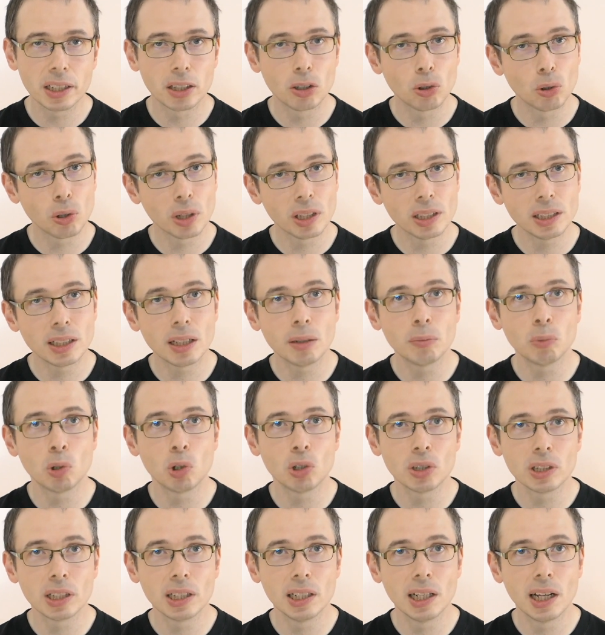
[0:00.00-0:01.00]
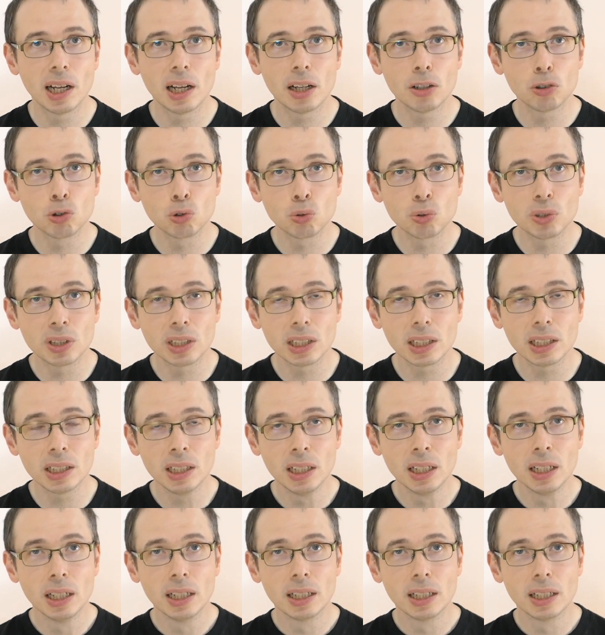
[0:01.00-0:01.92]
et que récemment il a ajouté